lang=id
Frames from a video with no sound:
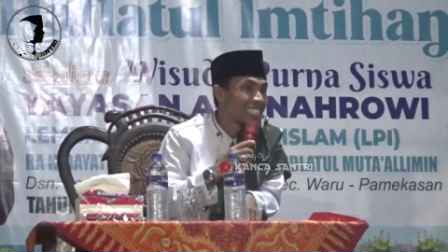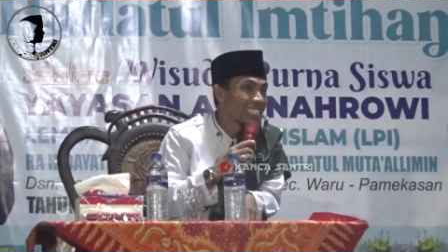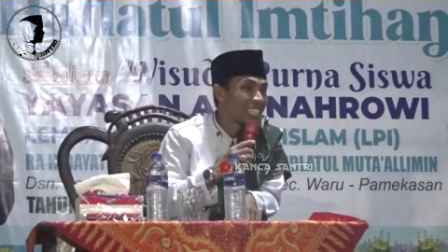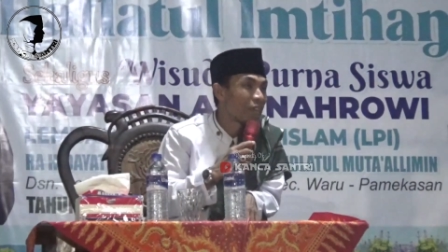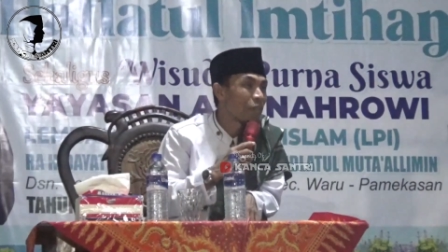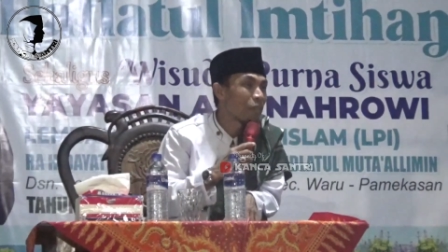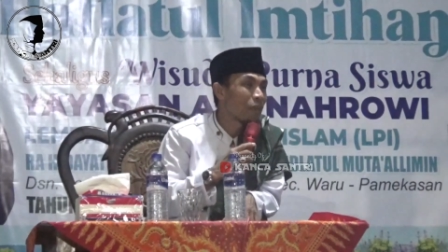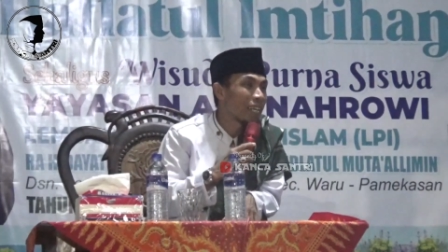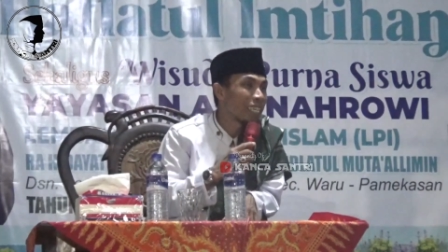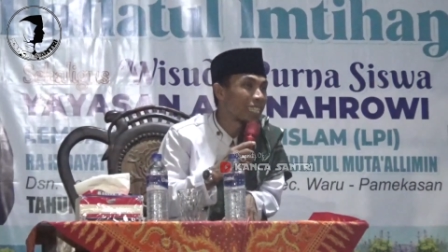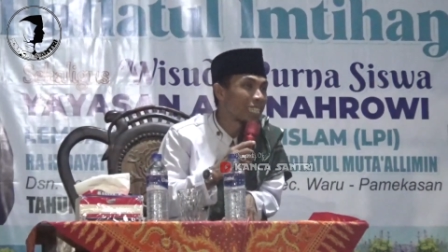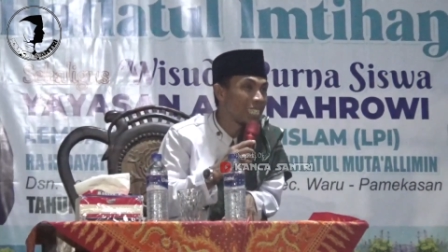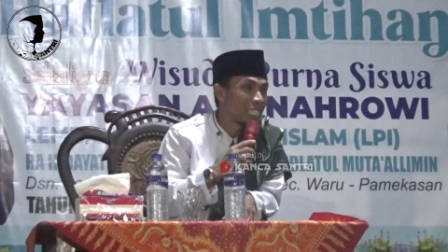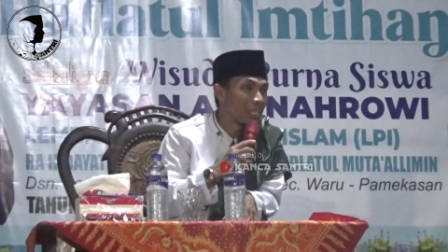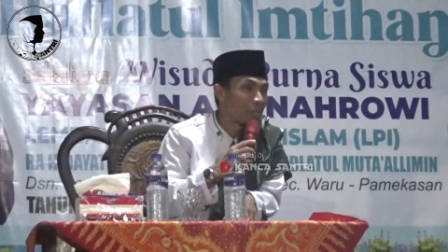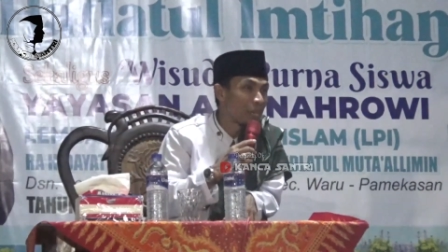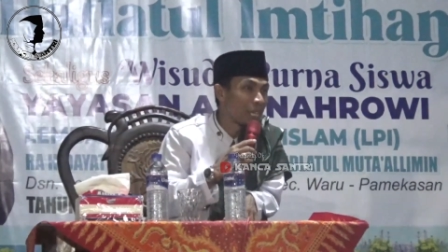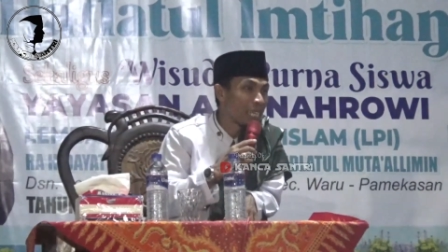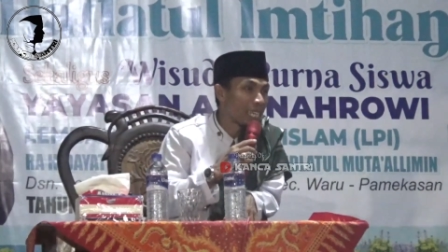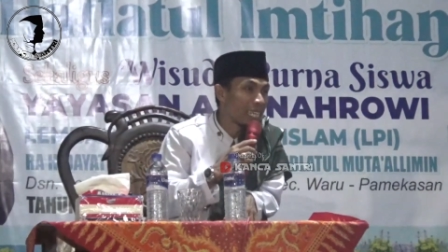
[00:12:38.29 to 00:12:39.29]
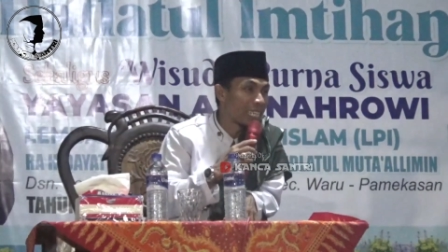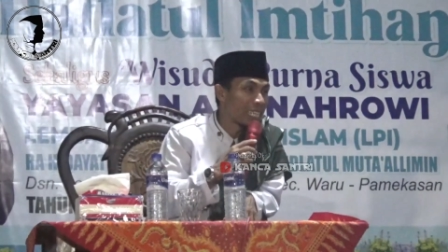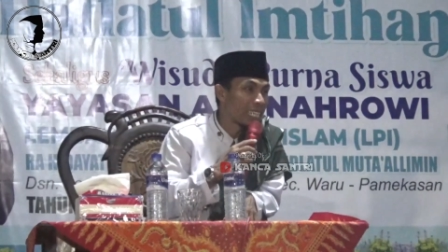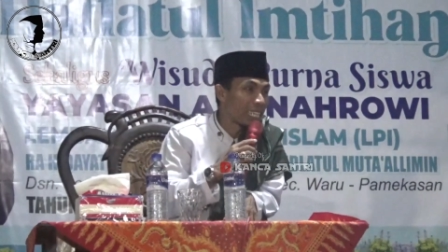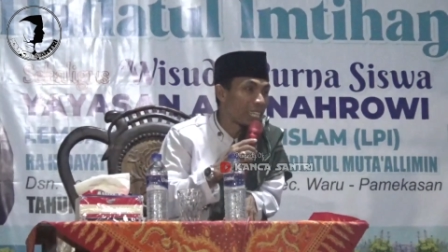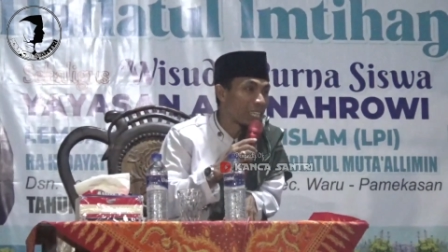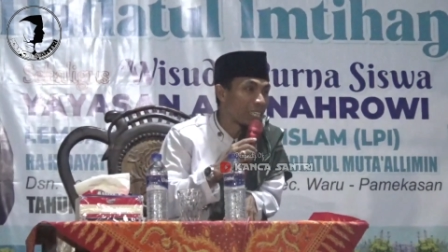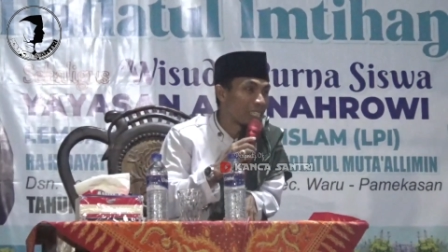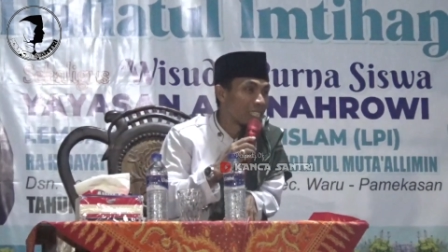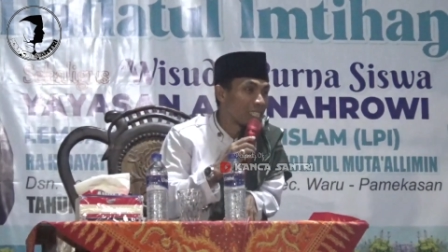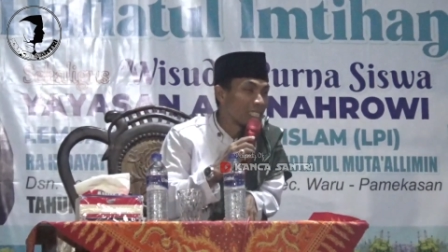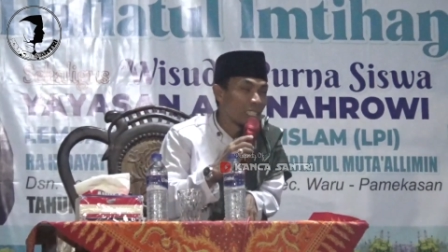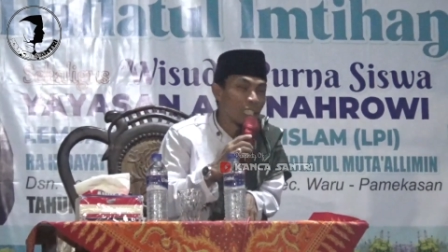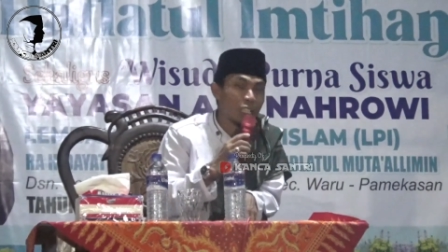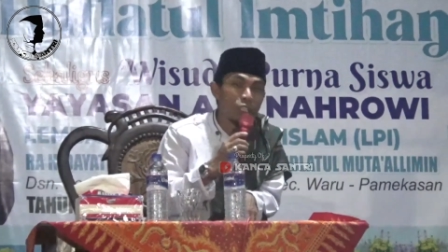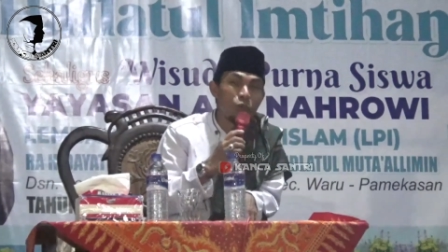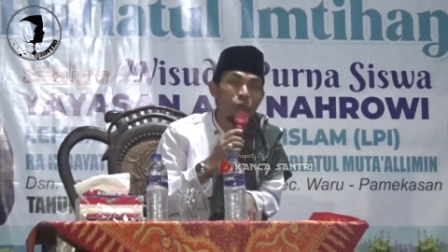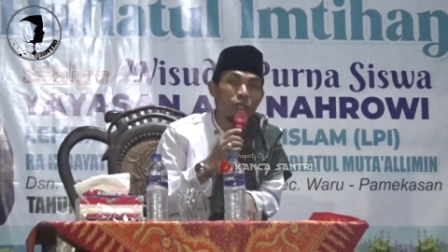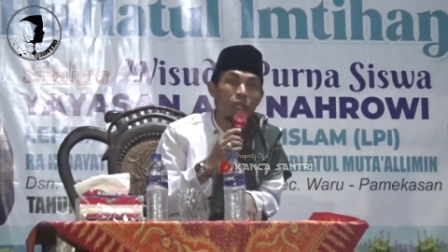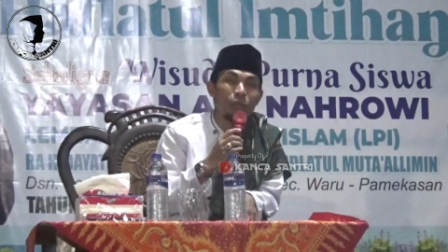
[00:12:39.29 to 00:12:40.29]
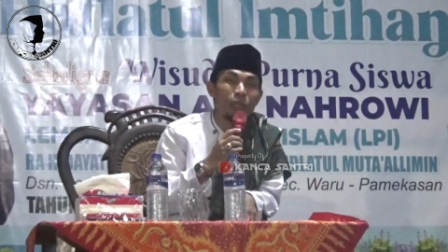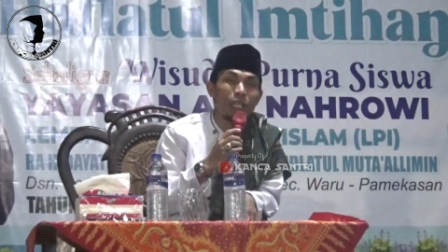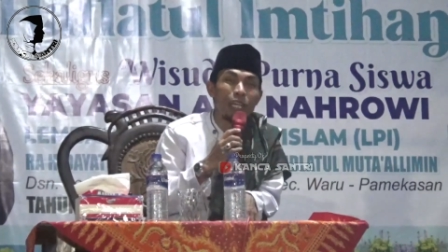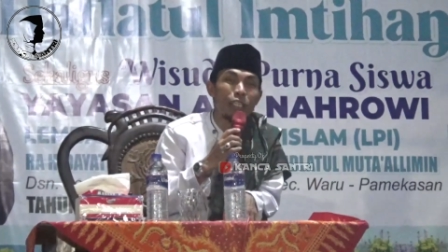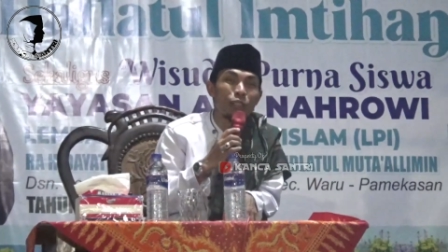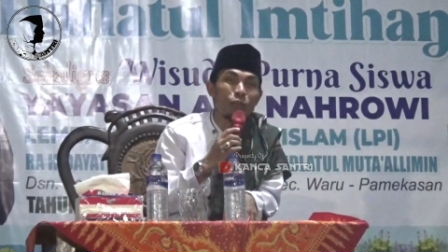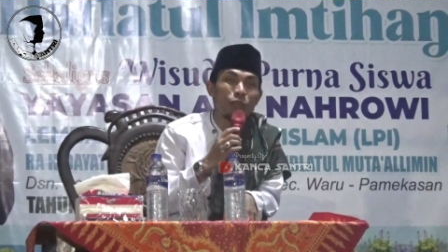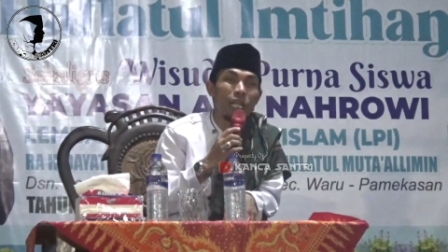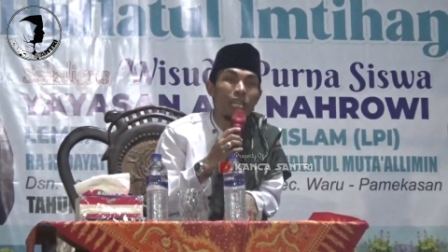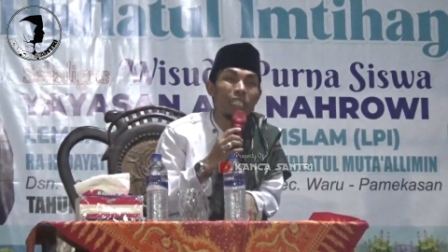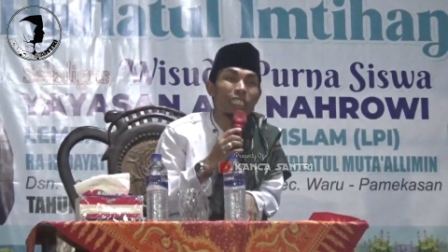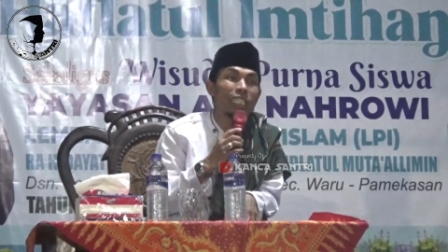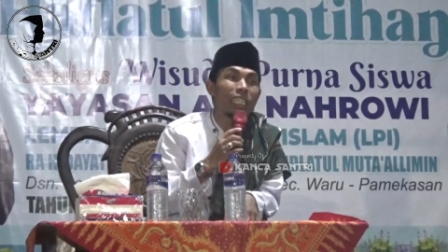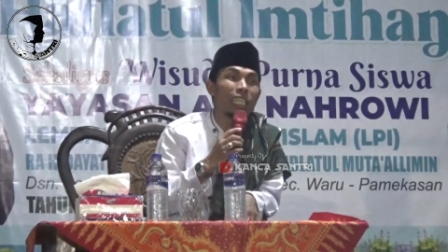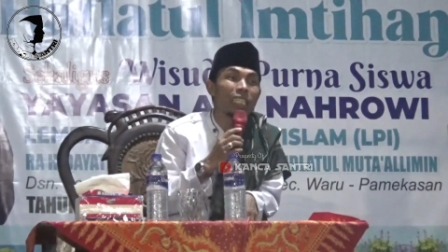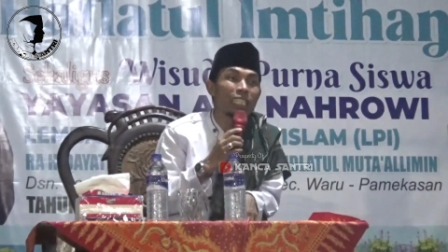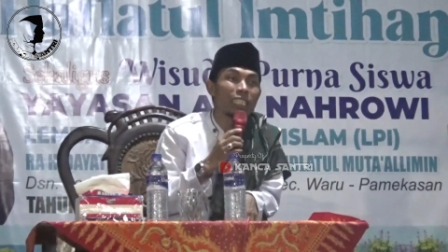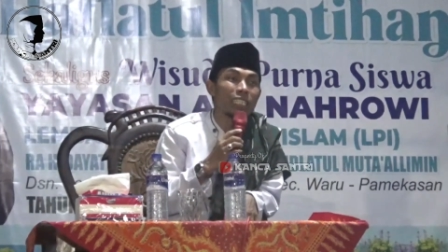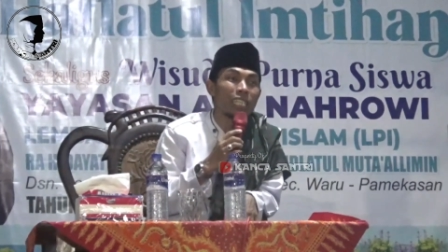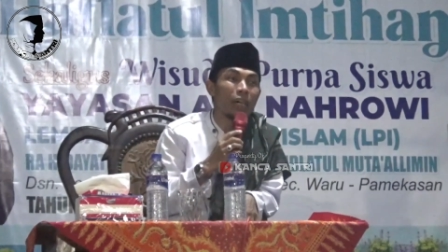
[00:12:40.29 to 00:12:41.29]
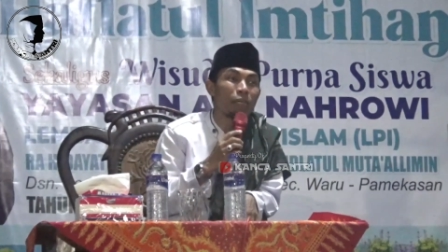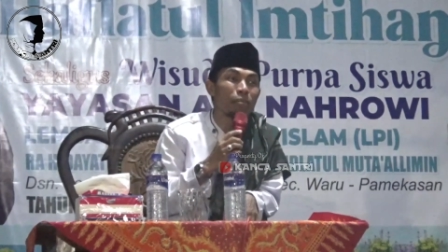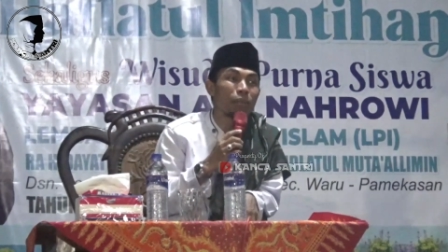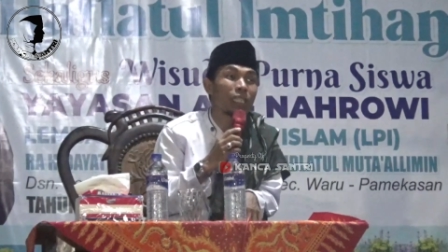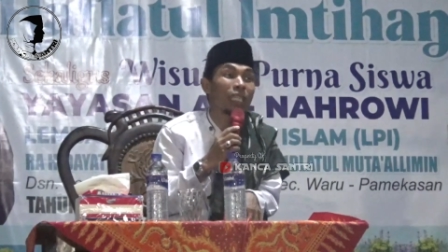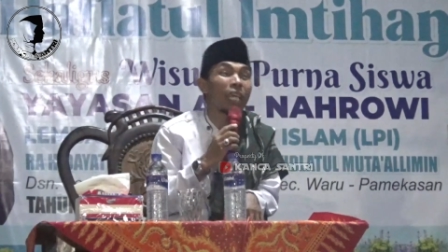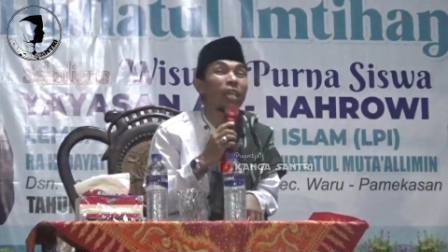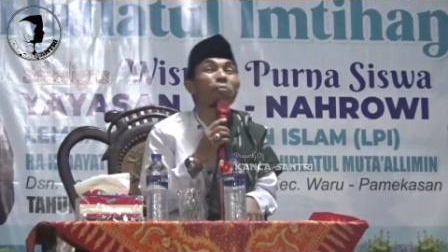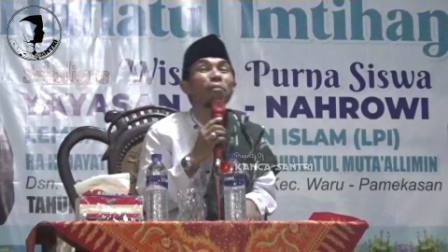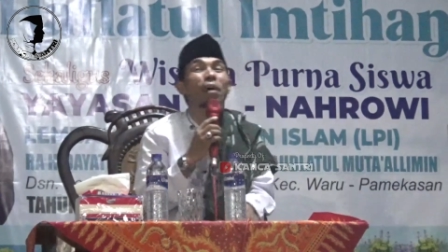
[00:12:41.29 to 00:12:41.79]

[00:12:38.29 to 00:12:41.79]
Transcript: tak bangki makin ni jadi gula benajunan saya rasa selamat